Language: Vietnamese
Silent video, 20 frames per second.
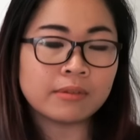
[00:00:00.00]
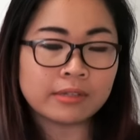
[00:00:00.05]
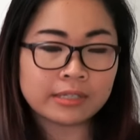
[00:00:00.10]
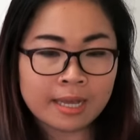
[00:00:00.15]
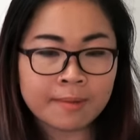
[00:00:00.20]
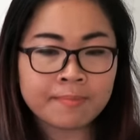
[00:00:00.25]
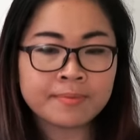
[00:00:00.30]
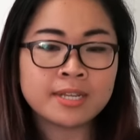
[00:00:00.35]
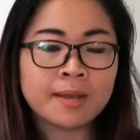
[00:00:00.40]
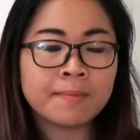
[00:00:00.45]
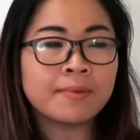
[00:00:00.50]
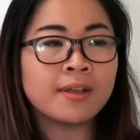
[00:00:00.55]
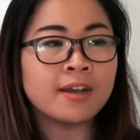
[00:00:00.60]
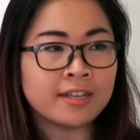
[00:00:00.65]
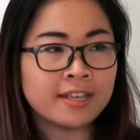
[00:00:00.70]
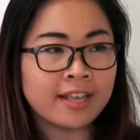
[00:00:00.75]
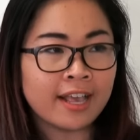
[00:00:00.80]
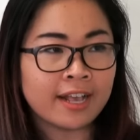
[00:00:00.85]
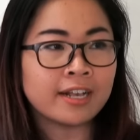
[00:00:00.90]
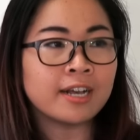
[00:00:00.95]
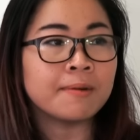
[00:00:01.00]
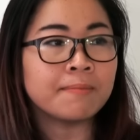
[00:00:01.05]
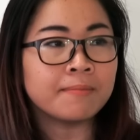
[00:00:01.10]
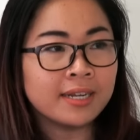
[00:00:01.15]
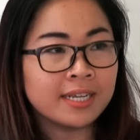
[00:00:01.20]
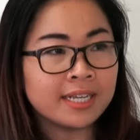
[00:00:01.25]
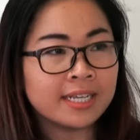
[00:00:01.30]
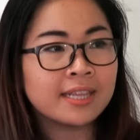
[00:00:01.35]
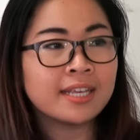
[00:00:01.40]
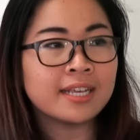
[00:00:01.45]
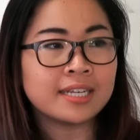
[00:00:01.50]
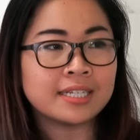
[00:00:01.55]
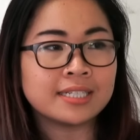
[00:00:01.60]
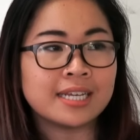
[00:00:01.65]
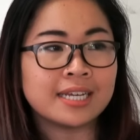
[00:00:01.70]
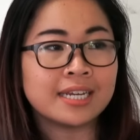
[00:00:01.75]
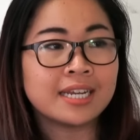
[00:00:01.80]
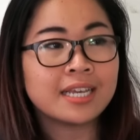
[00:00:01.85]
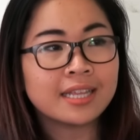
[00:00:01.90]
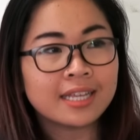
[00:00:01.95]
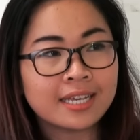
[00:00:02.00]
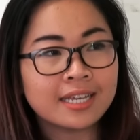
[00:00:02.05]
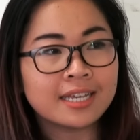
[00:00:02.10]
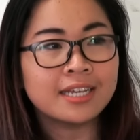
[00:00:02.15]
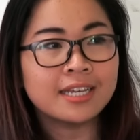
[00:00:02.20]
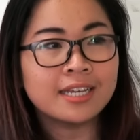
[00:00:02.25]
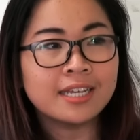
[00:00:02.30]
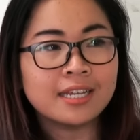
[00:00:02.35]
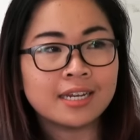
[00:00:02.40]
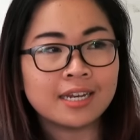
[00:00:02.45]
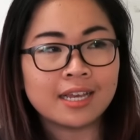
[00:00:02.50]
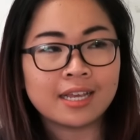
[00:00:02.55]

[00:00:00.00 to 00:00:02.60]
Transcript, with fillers: sắp xếp thời gian hợp lý thì sẽ đi thi cái...